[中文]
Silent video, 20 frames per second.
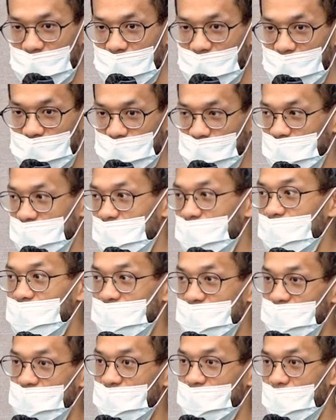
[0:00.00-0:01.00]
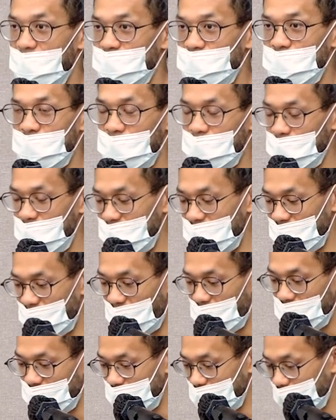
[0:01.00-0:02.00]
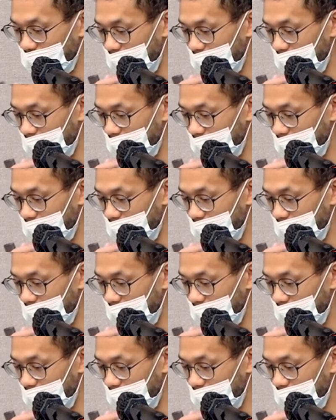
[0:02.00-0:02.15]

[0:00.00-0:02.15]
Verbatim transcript: 啊，就是各自的 HTTP Client。